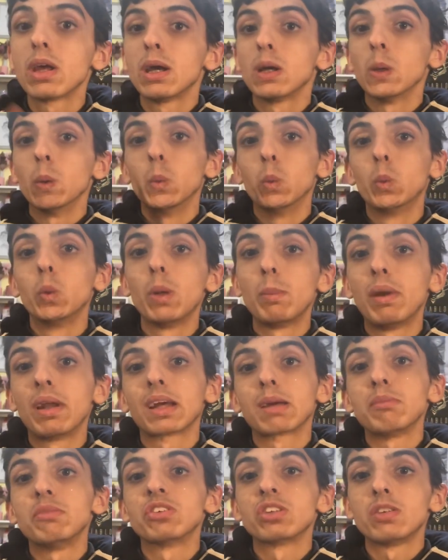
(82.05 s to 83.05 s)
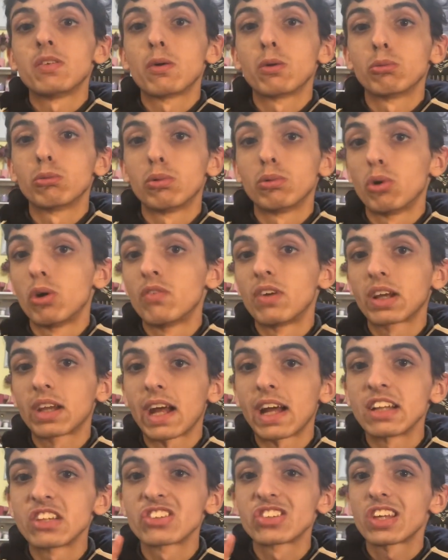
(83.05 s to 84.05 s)
due, perché mi servivano nuove
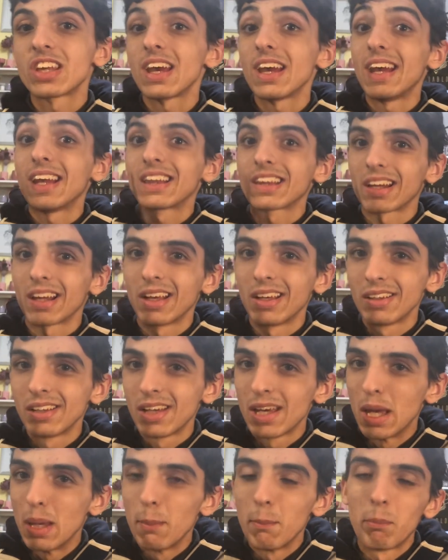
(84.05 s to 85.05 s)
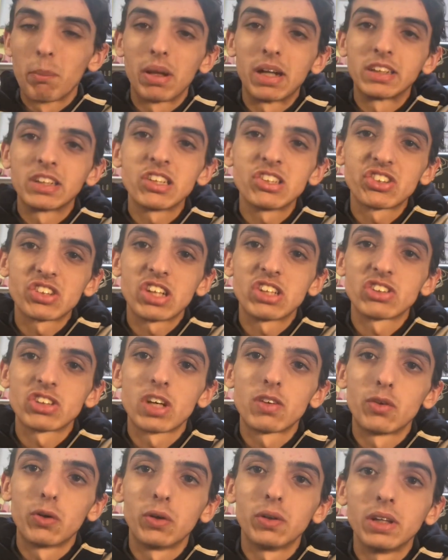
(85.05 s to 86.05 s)
fragranze, e tre, per licenziarsi a
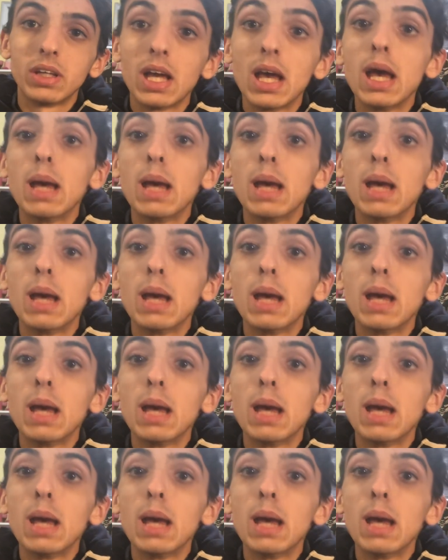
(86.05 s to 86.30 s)
voi.